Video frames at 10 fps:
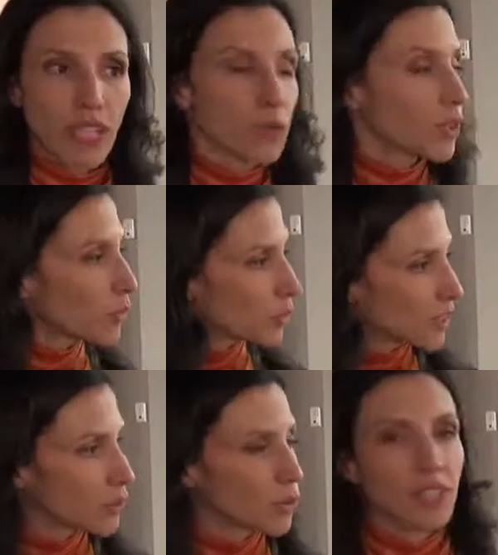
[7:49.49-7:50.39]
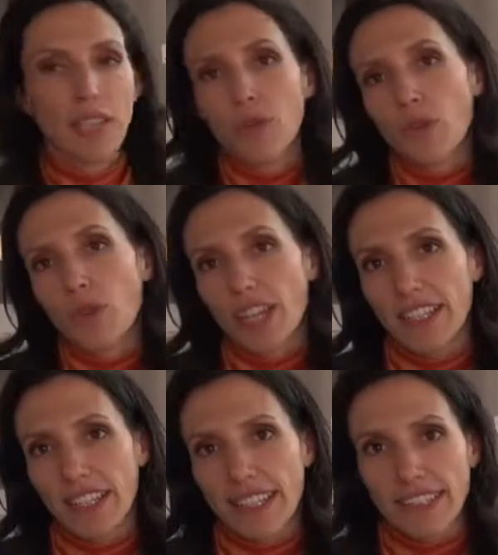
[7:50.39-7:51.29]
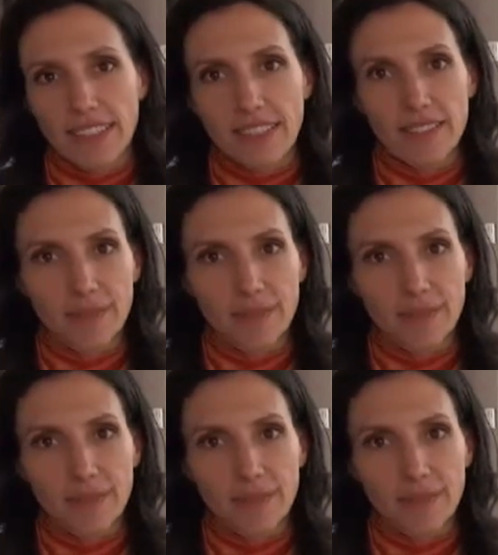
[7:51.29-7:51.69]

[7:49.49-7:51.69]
Et nous avons aussi deux savons au lait Danès.